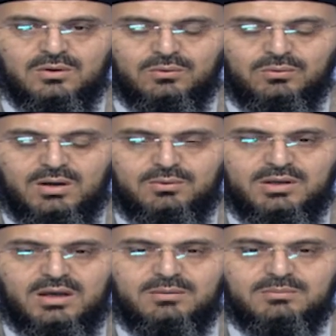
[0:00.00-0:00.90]
وهو
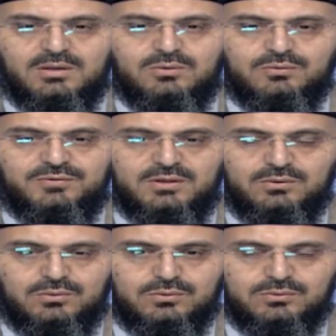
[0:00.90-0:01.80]
يحمل في
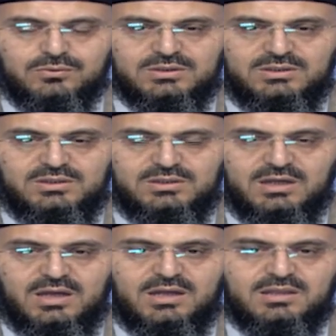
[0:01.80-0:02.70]

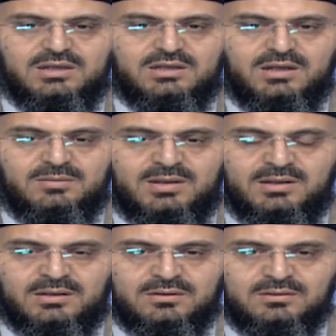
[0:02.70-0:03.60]
عنقه هذه
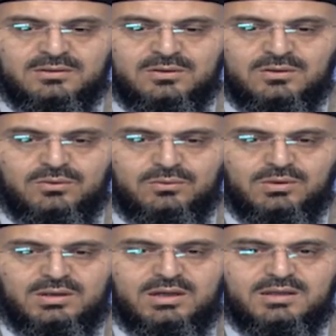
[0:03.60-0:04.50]
الامانه
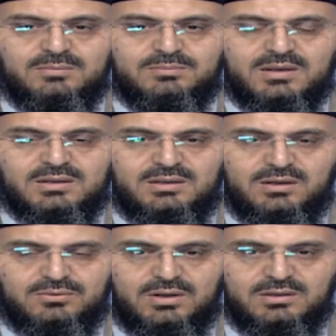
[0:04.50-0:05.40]
ولا ينبغي
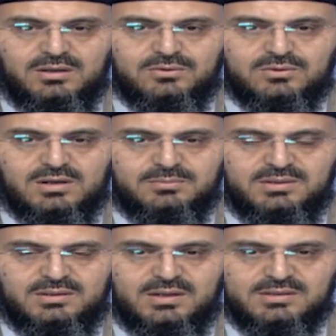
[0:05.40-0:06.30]
له ان يغر
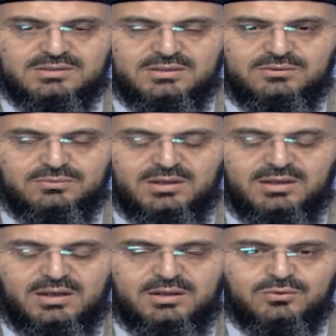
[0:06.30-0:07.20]
بالناس
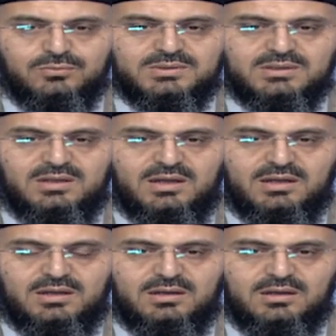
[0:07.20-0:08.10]
ولا ان
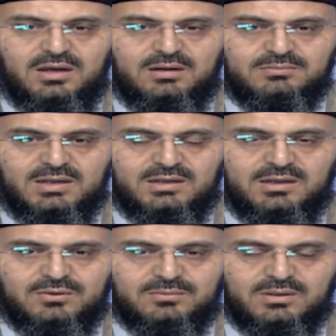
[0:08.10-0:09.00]
يبطل
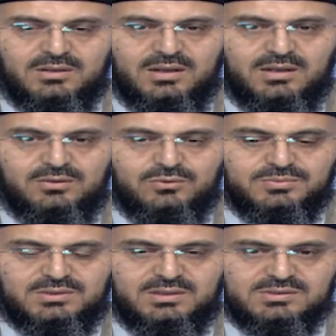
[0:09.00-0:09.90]
اعمالهم لا ان
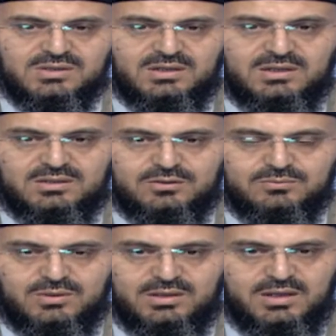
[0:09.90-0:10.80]
يبطل
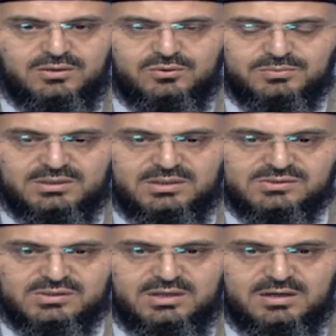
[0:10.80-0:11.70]
صلاتهم ولا ان يبطل
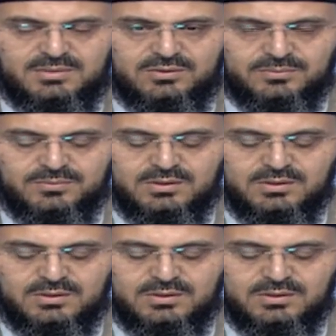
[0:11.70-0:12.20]
صيامهم